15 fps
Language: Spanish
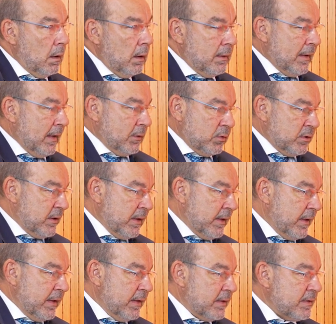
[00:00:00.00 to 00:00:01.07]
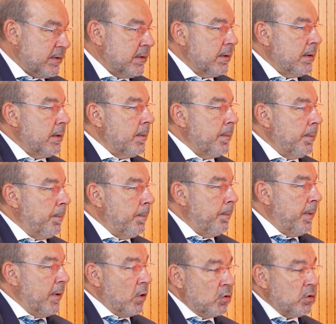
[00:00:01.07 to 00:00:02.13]
El dato es el que es,
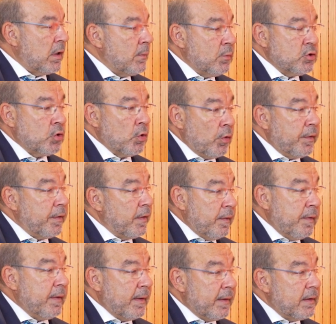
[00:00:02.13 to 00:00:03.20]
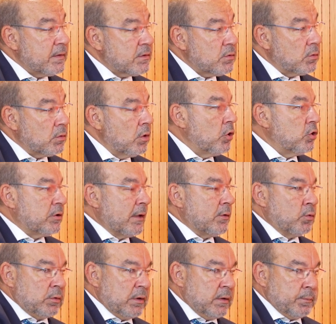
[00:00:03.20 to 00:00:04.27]
pero no tenemos conciencia de eso. O sea,
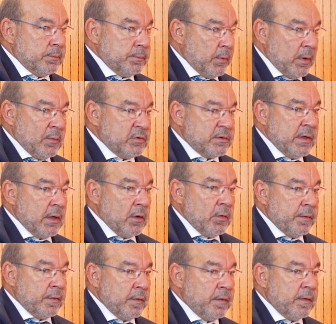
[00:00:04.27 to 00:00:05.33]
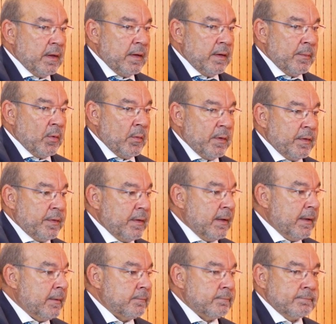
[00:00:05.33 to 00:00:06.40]
tú podemos tener conciencia de
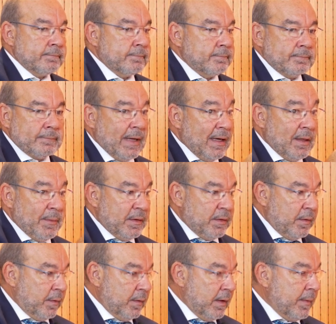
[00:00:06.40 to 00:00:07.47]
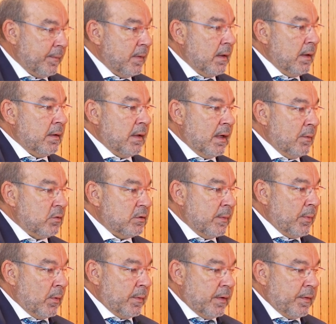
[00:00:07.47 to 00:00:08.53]
pobreza alimenticia, tenemos de
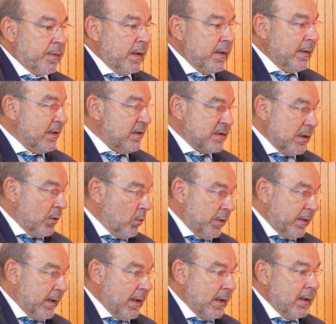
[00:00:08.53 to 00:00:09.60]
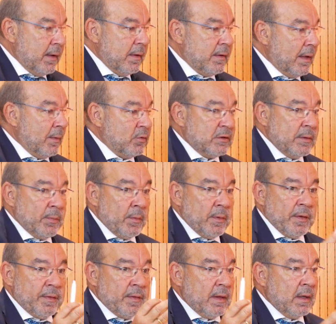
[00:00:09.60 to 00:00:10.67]
pobreza y de inseguridad, tenemos de
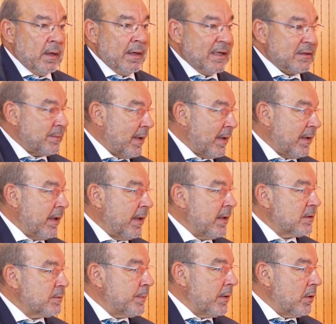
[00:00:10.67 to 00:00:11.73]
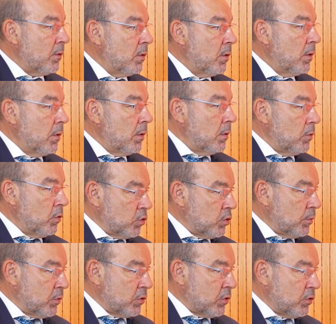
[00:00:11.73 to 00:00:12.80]
pobreza en las barriadas, pero no
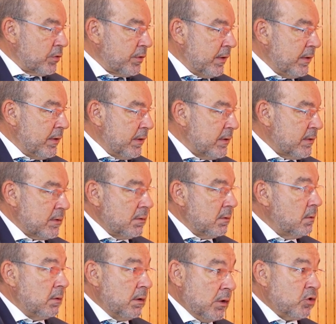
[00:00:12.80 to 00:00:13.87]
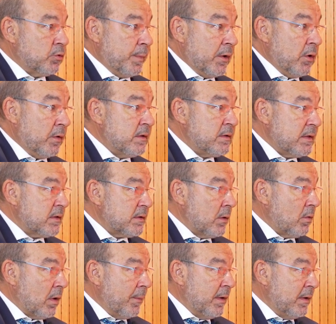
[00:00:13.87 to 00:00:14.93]
somos conscientes, ni los periodistas
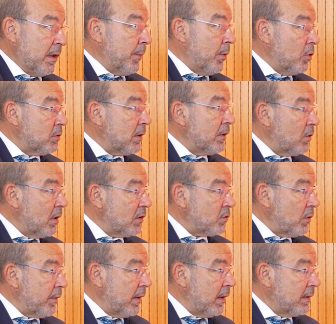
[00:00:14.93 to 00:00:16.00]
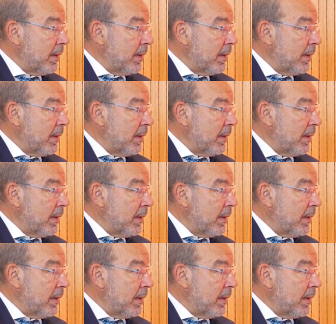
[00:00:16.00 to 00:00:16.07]
seguramente, y por lo tanto la sociedad